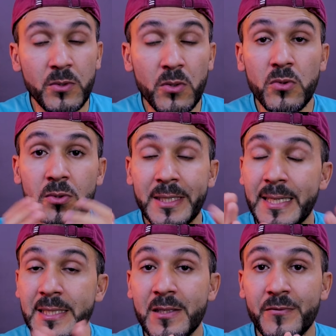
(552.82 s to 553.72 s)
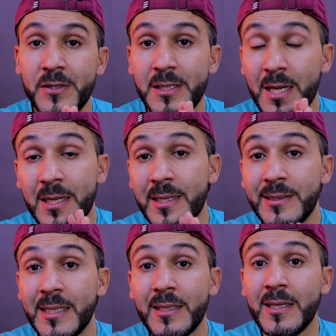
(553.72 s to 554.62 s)
ويقولوا راح يحسن في
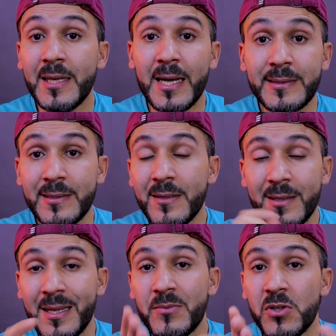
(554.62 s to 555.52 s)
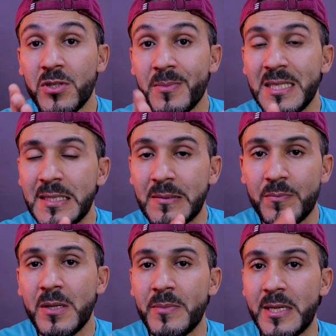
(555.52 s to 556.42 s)
الاداء حتى ال
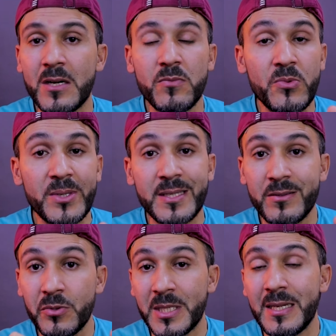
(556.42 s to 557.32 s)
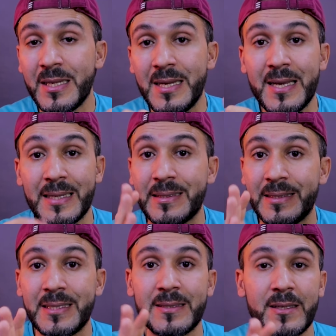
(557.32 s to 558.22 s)
75% او ممكن توصل الى
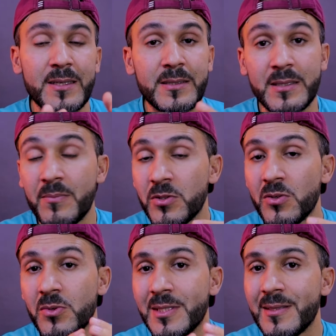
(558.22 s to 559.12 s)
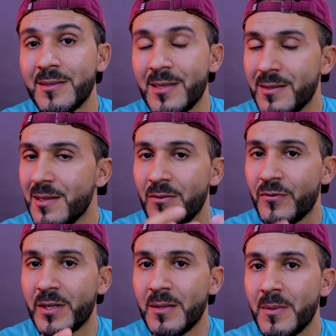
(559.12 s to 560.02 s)
عدد اطارات كمتوسط 60
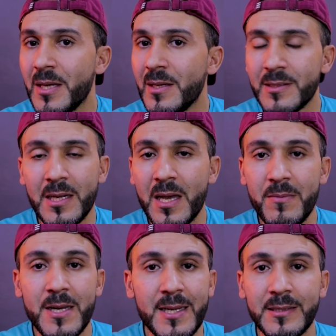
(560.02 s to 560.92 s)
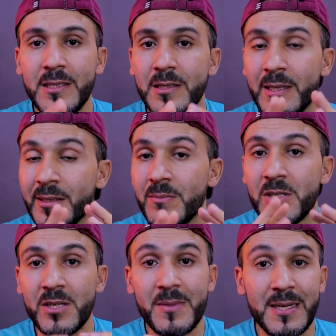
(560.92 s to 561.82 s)
فريم تلعب عادي تقريبا
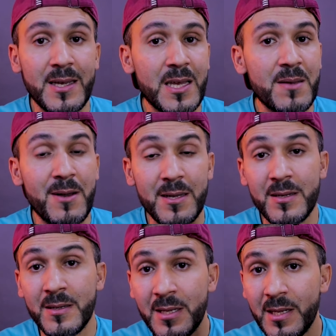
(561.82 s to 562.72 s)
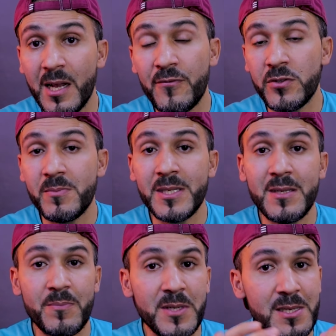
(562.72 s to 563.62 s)
جميع الالعاب على
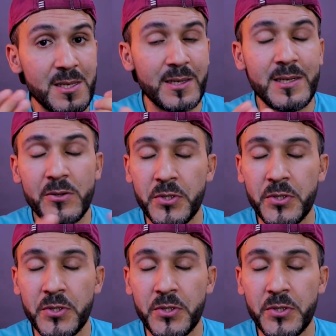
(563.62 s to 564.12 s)
بي لو